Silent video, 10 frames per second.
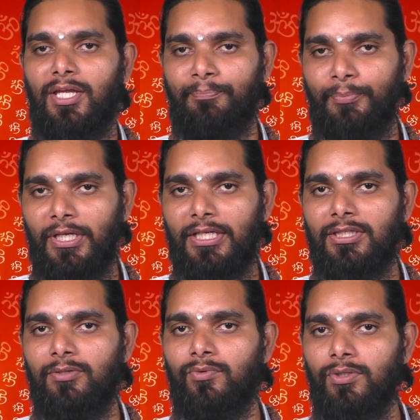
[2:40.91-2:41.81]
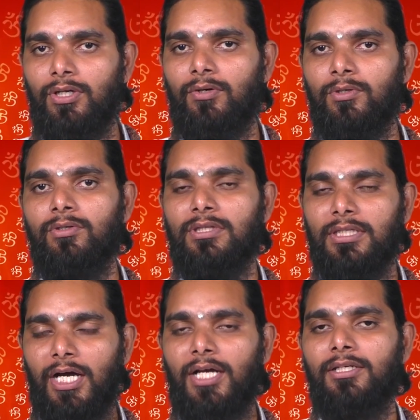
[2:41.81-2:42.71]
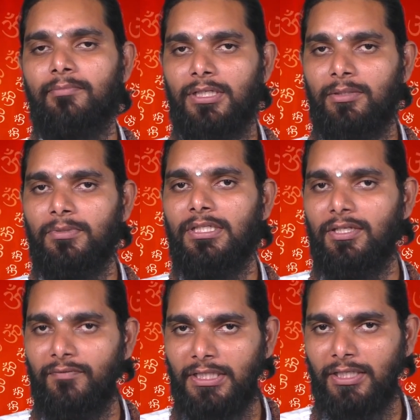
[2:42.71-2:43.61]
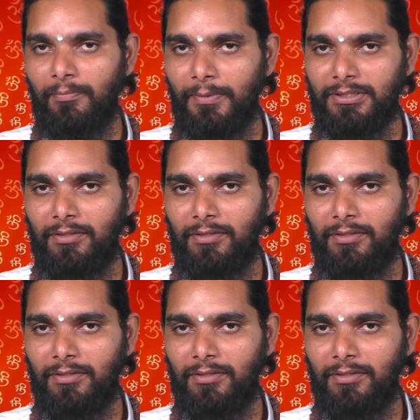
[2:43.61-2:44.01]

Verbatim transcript: ఎప్పుడైతే ఉండవో దాన్ని మనము నిర్వికల్ప